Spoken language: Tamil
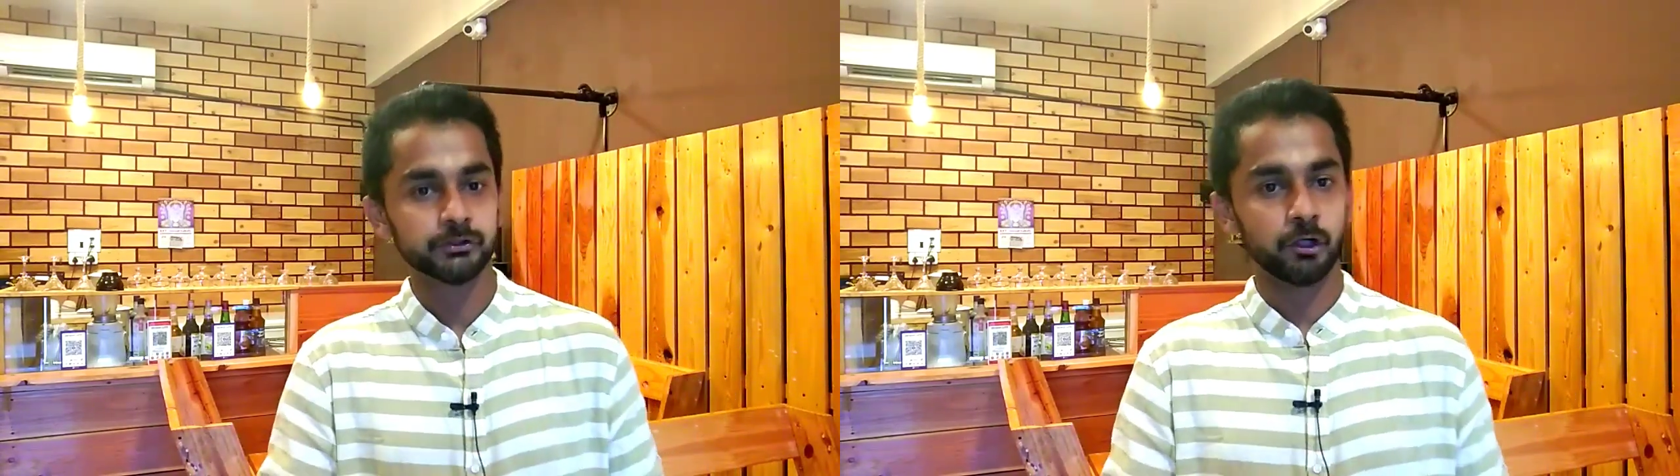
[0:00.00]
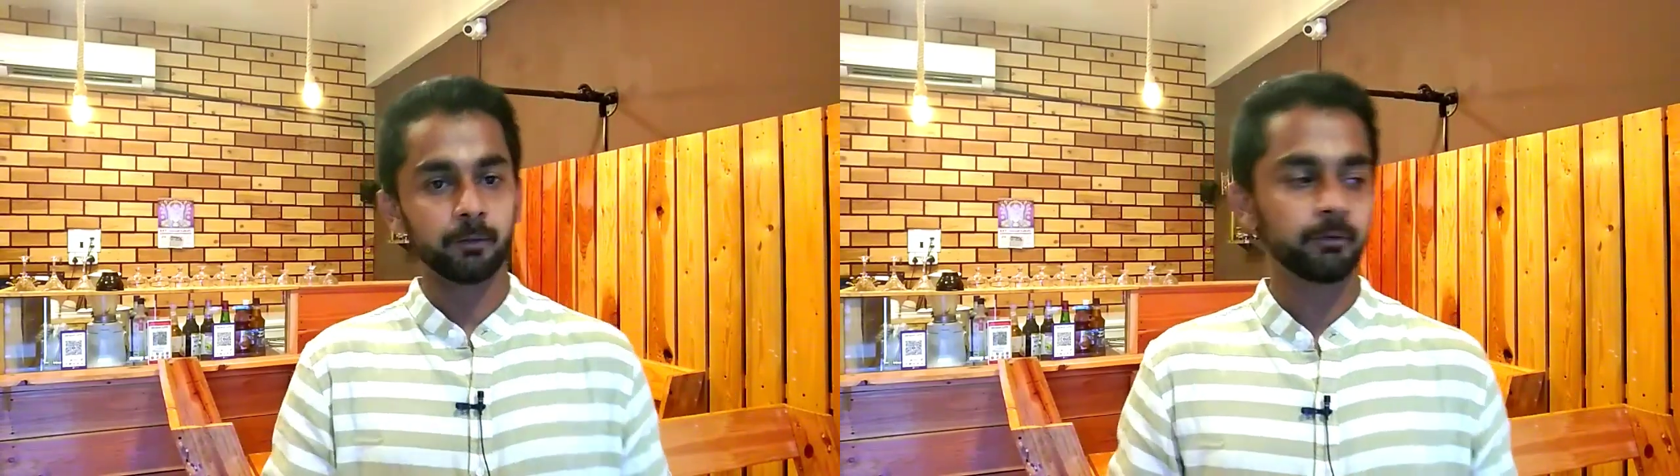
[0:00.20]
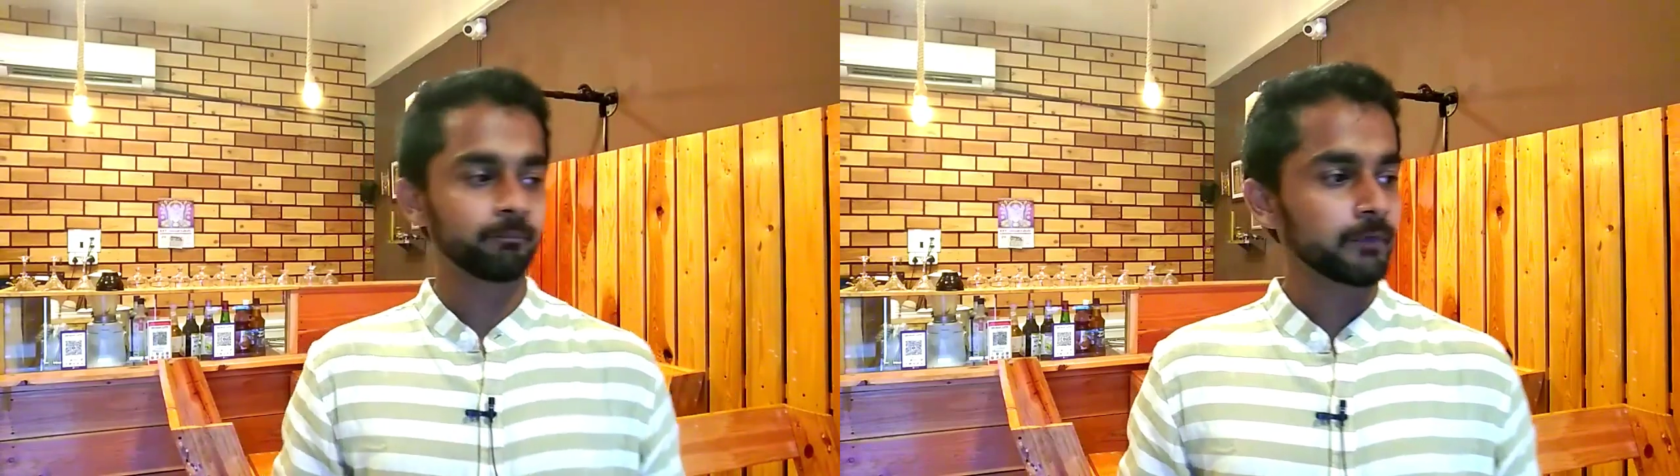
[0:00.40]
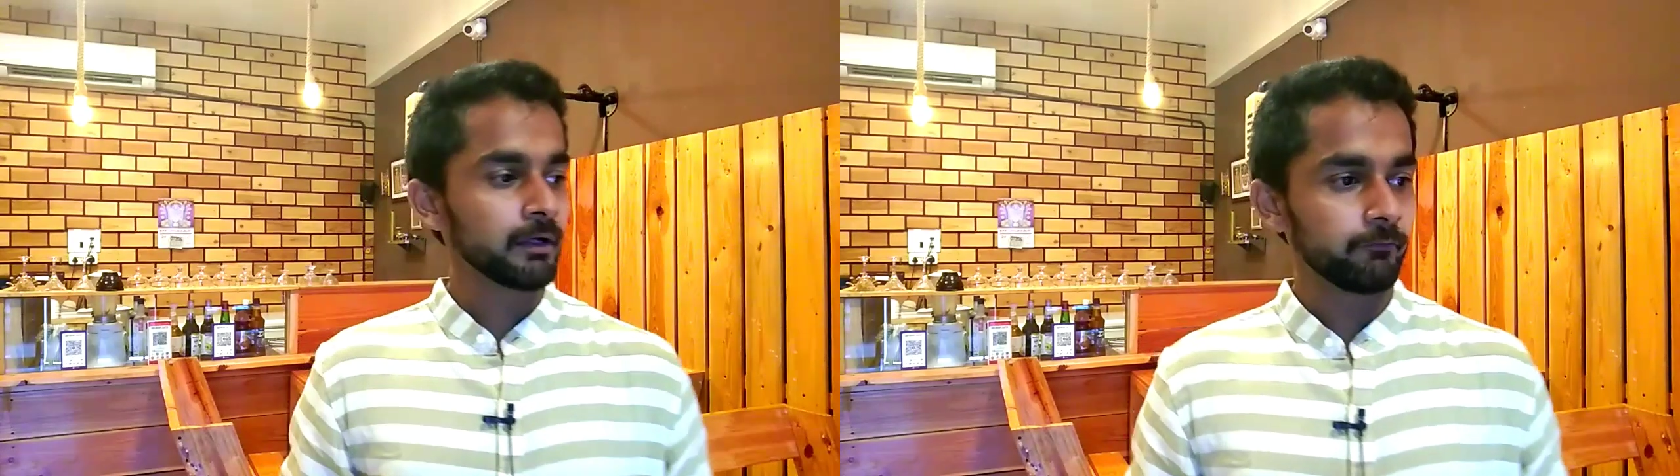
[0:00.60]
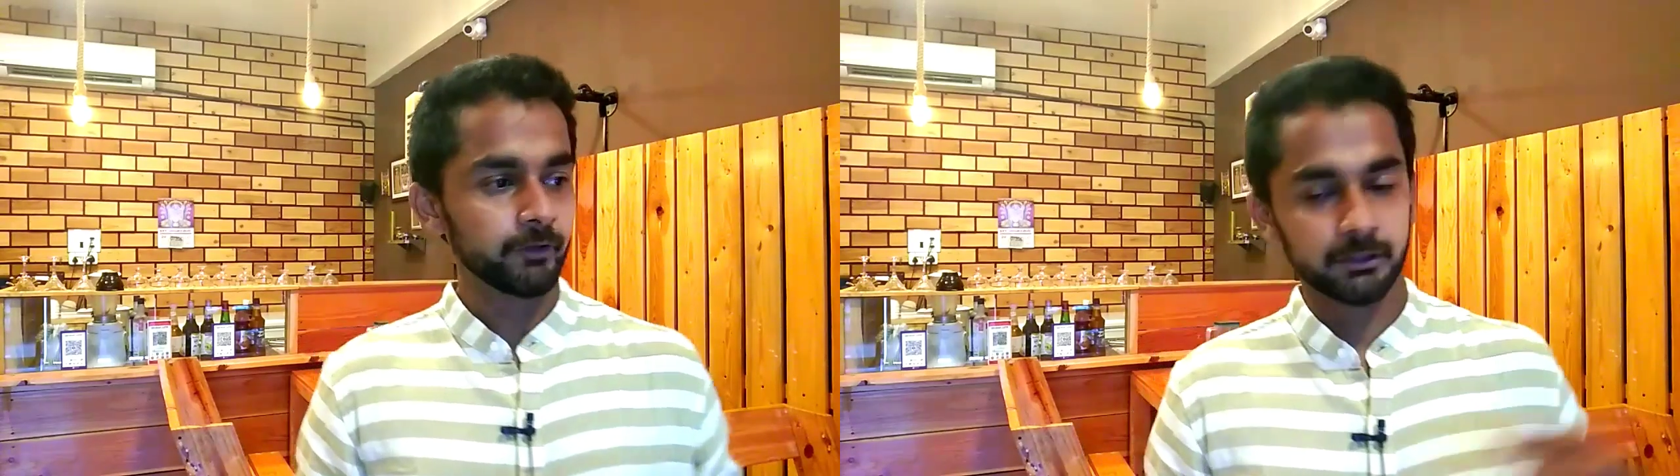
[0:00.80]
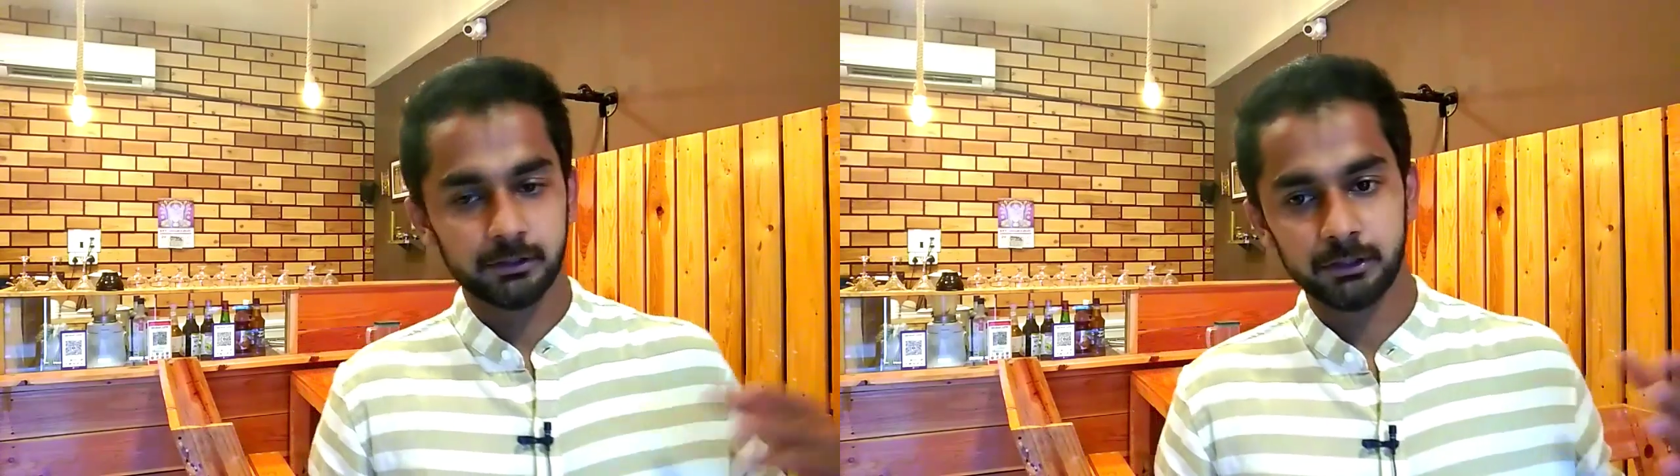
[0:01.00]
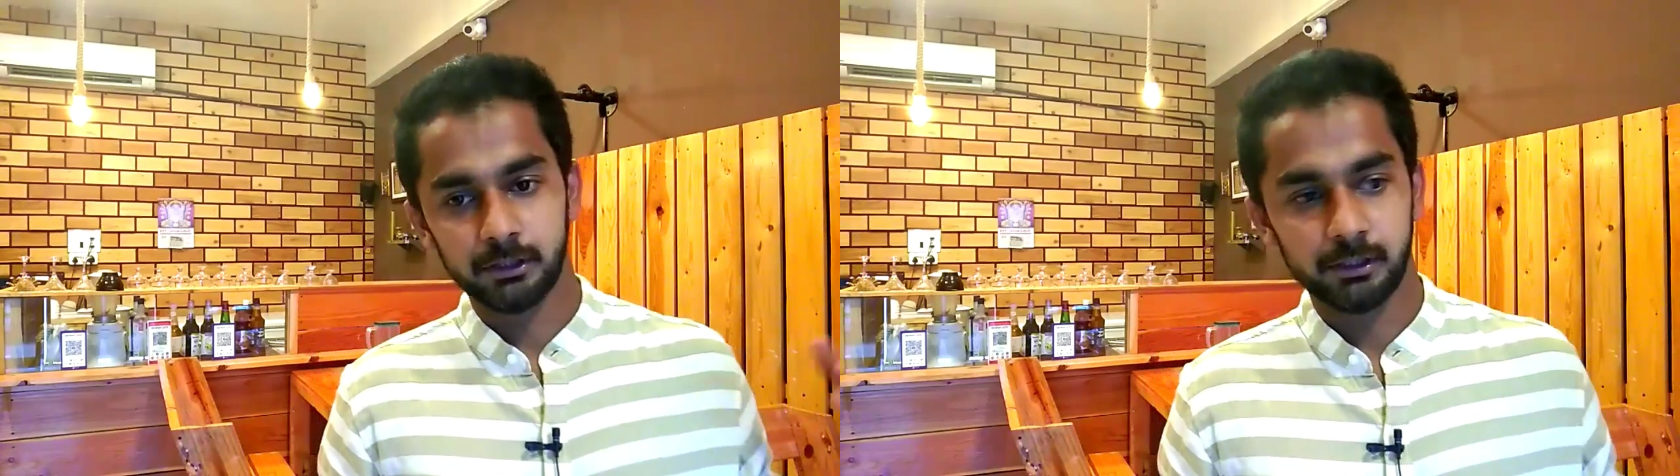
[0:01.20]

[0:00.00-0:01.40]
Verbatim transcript: ஷாப் வித்